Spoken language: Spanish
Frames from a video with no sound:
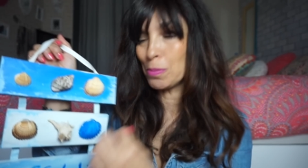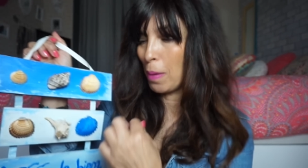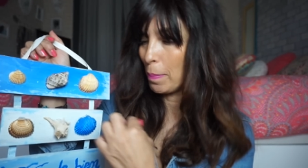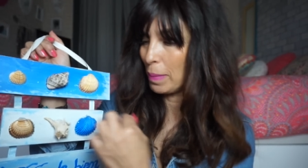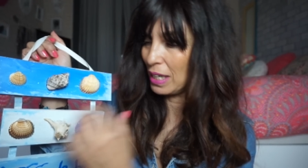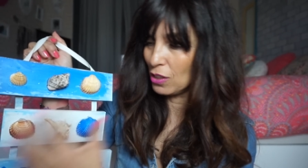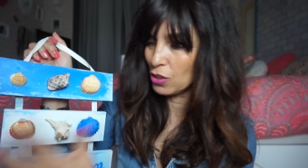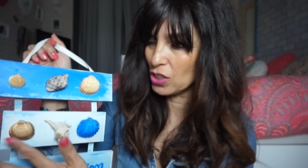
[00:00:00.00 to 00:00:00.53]

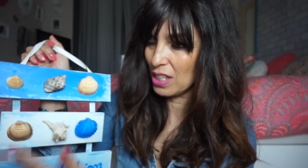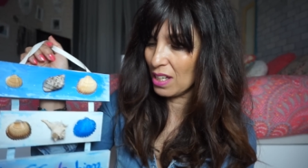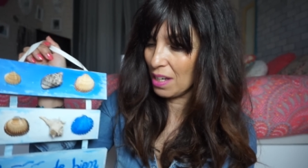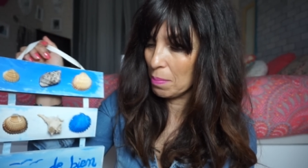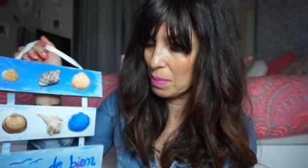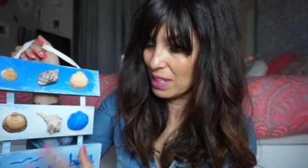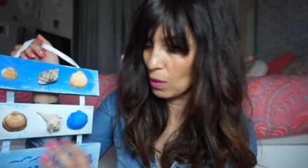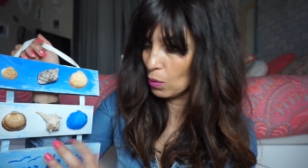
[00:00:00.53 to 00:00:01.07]
papelitos que
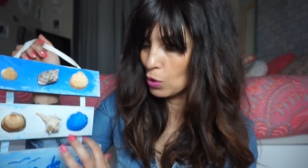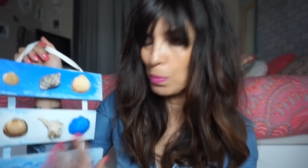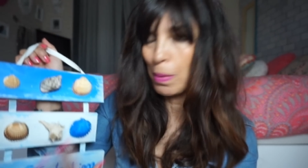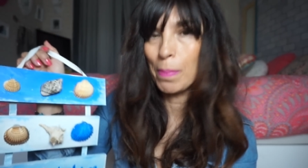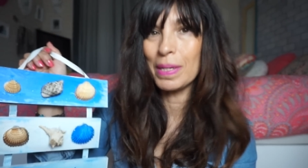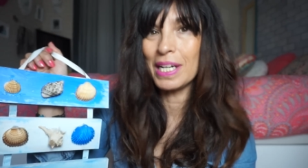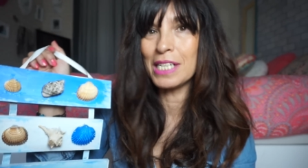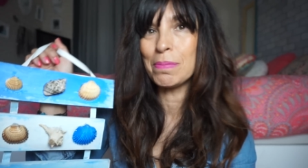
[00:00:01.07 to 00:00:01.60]
realmente eran unos
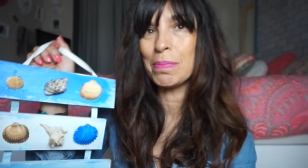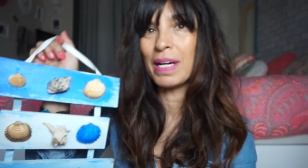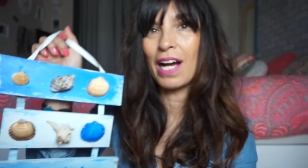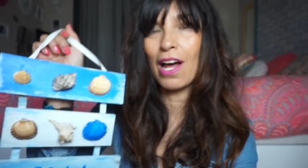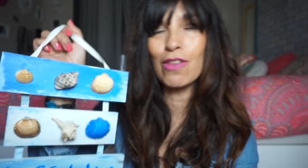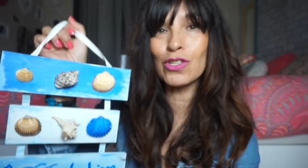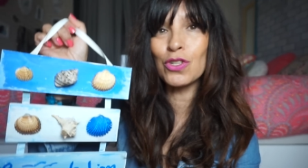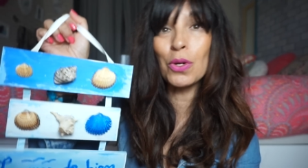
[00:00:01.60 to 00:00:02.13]
papeles
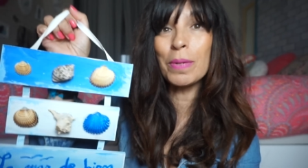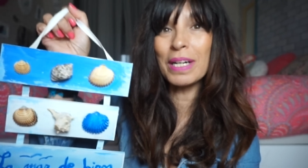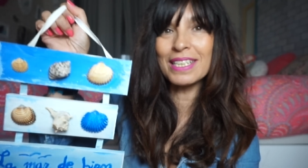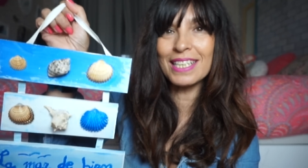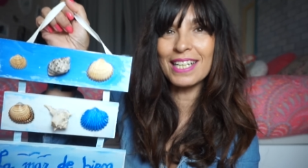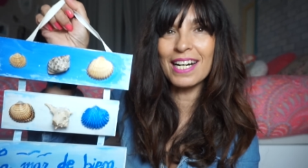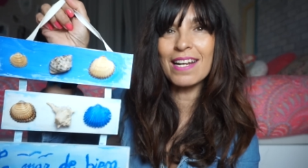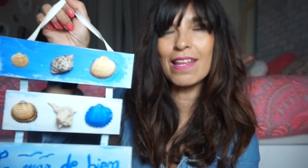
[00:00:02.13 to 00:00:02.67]
pegados, lo iba a
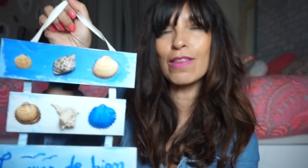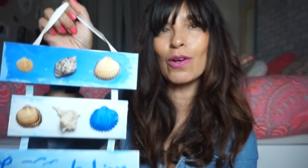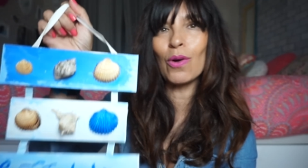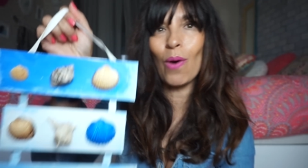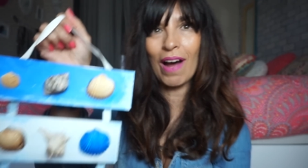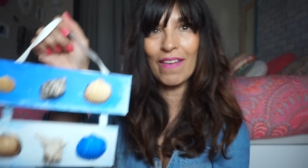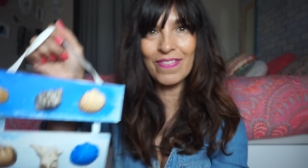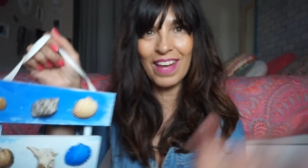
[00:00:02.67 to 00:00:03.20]
tirar y
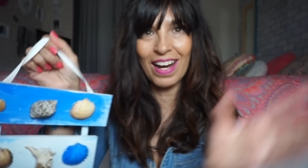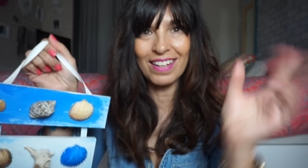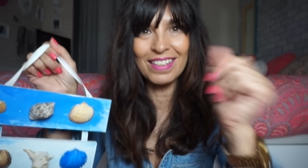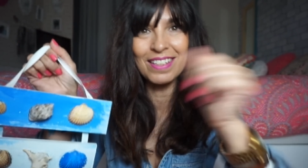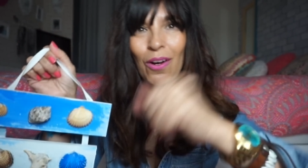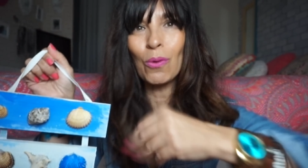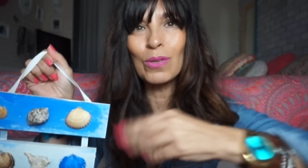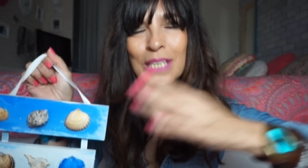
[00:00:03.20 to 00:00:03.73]
digo, anda,
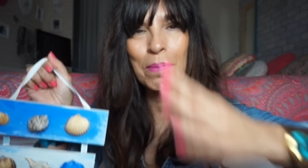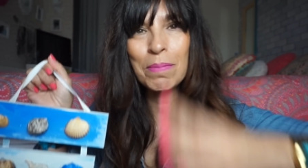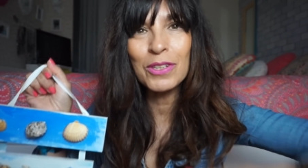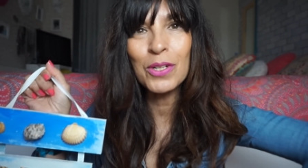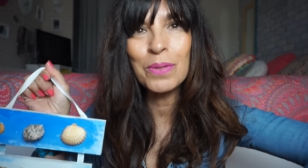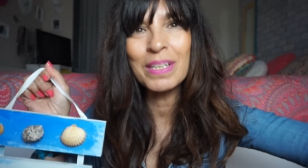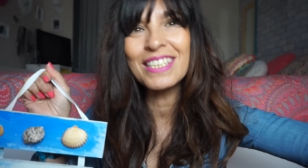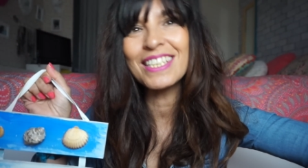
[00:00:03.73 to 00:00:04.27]
justamente
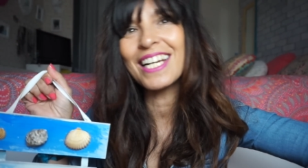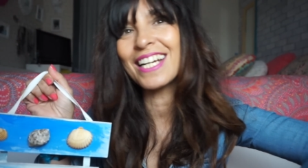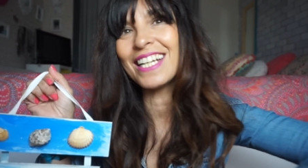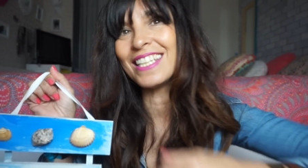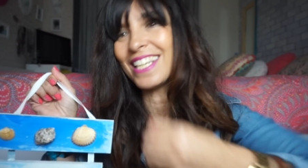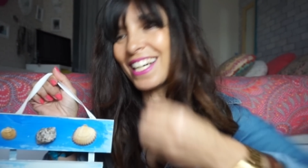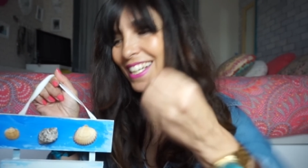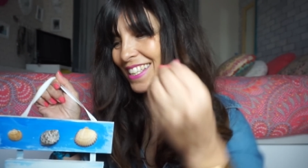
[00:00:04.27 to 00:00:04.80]
lo iba a tirar el
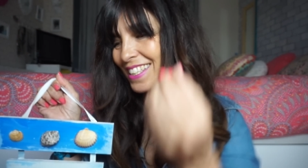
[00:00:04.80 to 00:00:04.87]
día